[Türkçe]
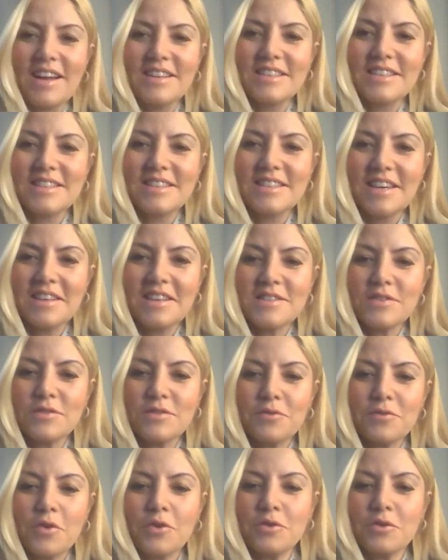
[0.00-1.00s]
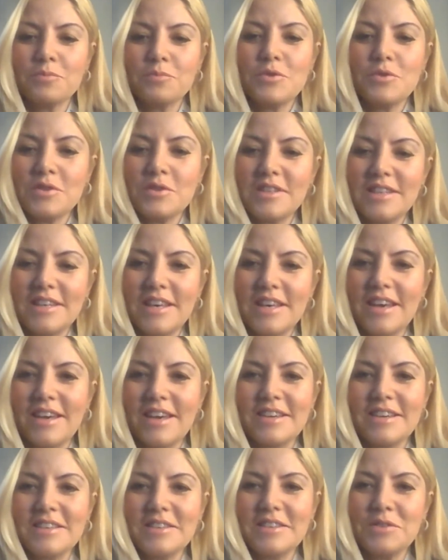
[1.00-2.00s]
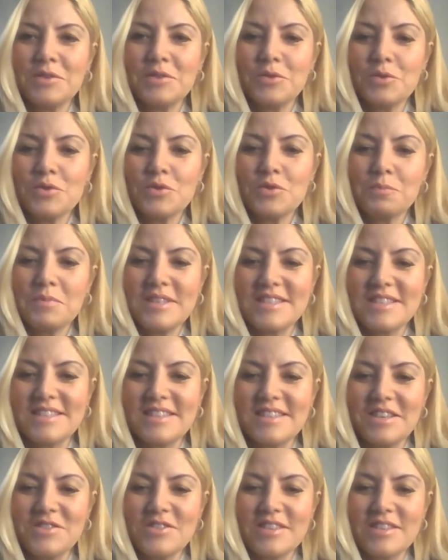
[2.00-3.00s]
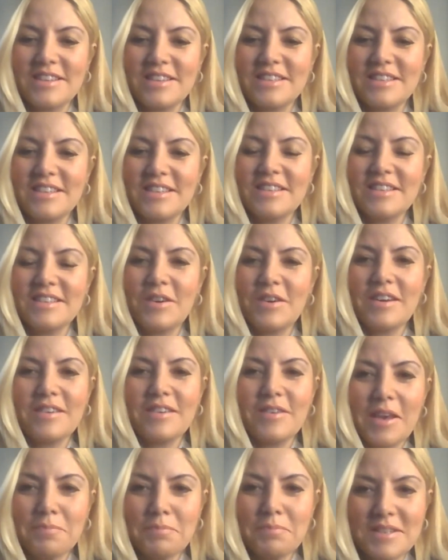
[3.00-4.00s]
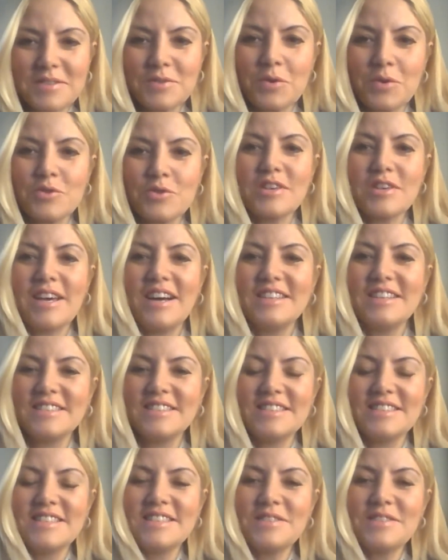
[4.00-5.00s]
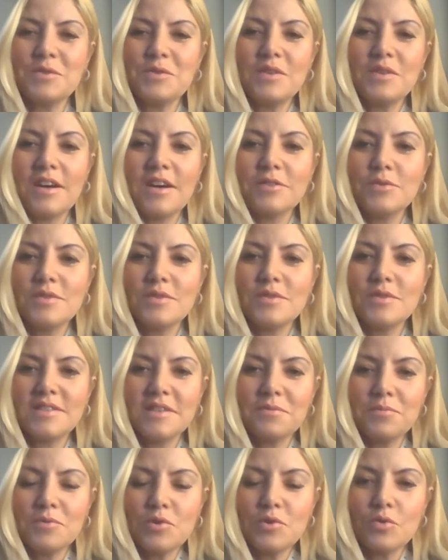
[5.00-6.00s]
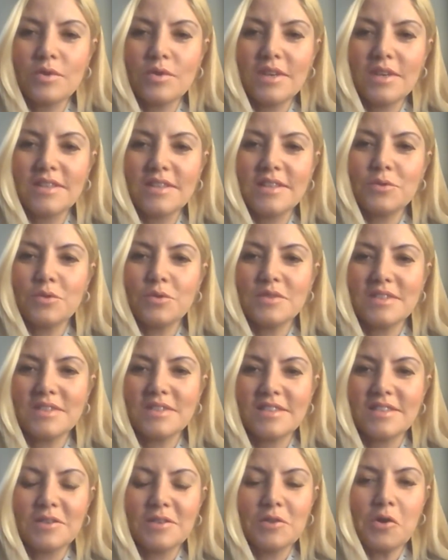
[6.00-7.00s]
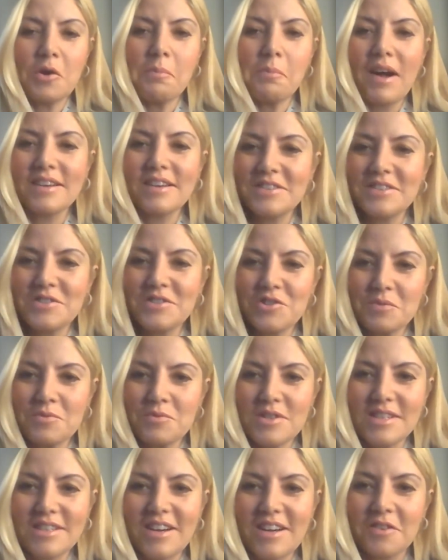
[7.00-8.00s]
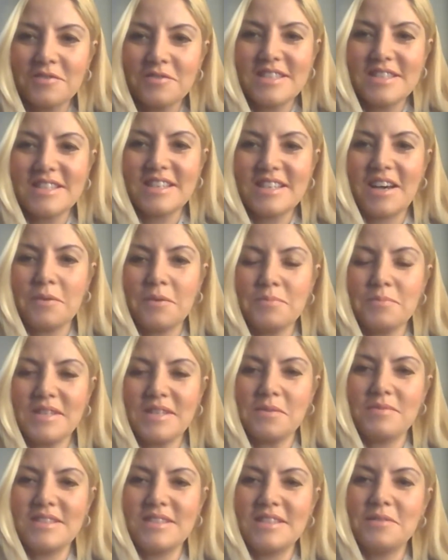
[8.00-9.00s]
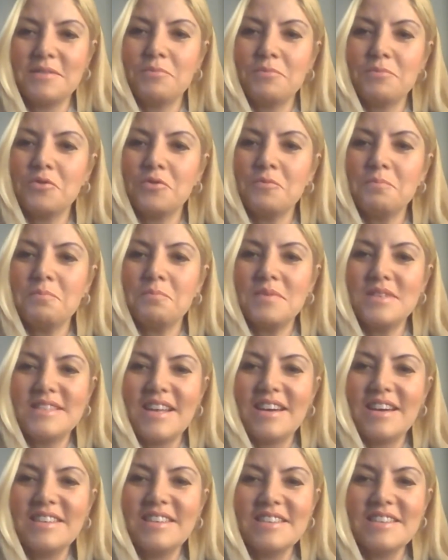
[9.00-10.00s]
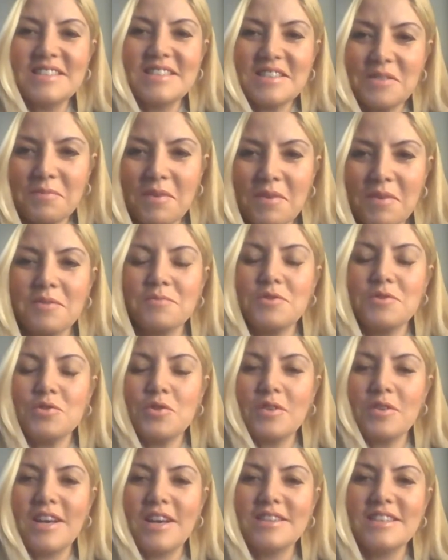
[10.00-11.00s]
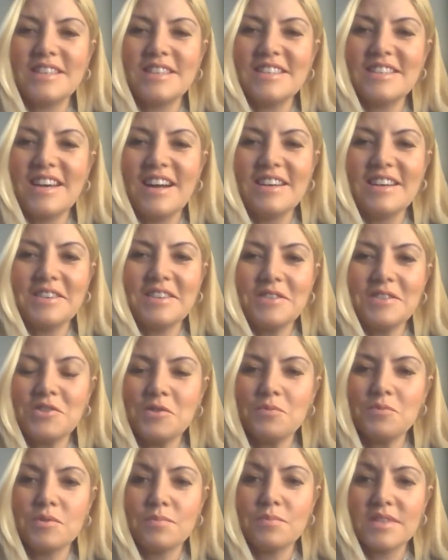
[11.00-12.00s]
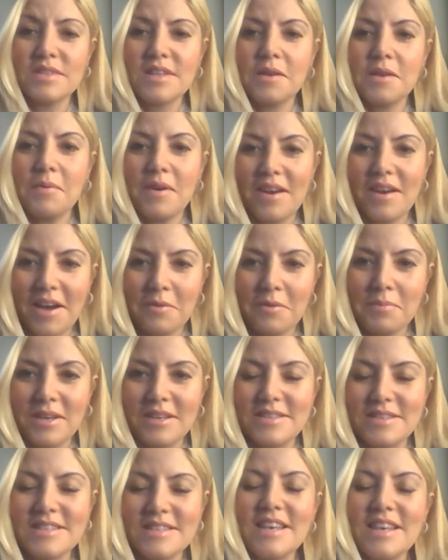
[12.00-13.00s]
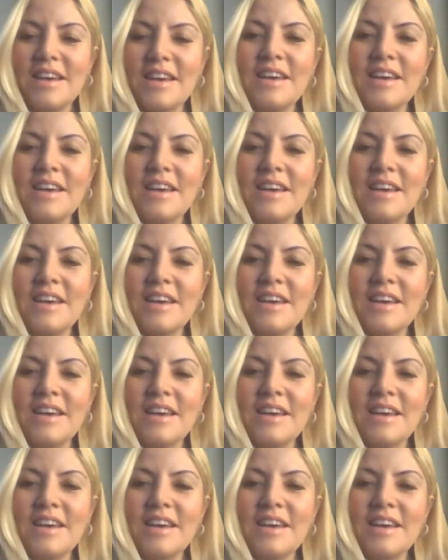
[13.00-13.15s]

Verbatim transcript: Değerli Keres Forum Türkiye YouTube izleyicileri, hepiniz hoş geldiniz. Dünyada 170 ülkede kutlanan Global Girişimcilik Haftası kapsamında bugün bizden yatırım almış olan iki değerli girişimcimizle beraberiz.